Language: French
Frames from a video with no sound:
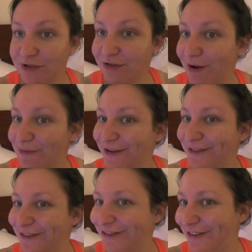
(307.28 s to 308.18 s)
J'ai vraiment
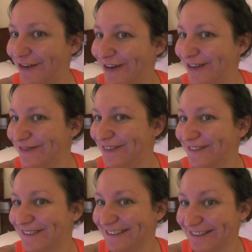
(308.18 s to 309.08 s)
une gueule pas
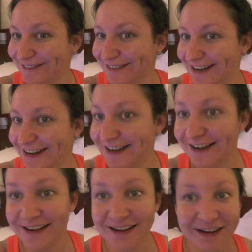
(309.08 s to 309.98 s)
possible.
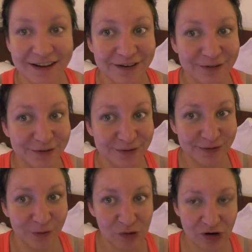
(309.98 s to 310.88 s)
Je suis
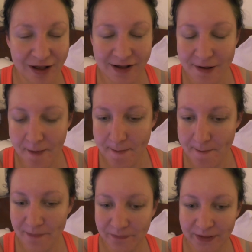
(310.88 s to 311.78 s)
toute rouge.
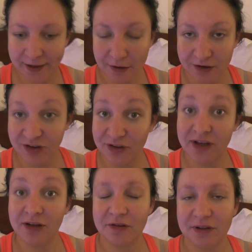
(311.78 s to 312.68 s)

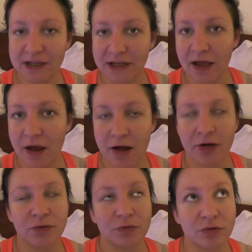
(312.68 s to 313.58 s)
c'est très très
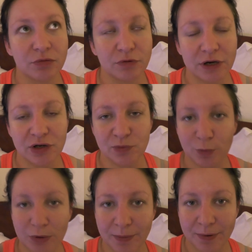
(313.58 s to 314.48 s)
rare, donc voilà, je me
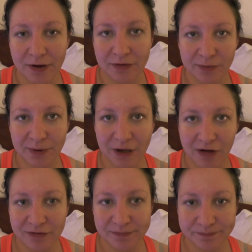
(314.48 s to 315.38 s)
plains pas, hein, c'est pas grave.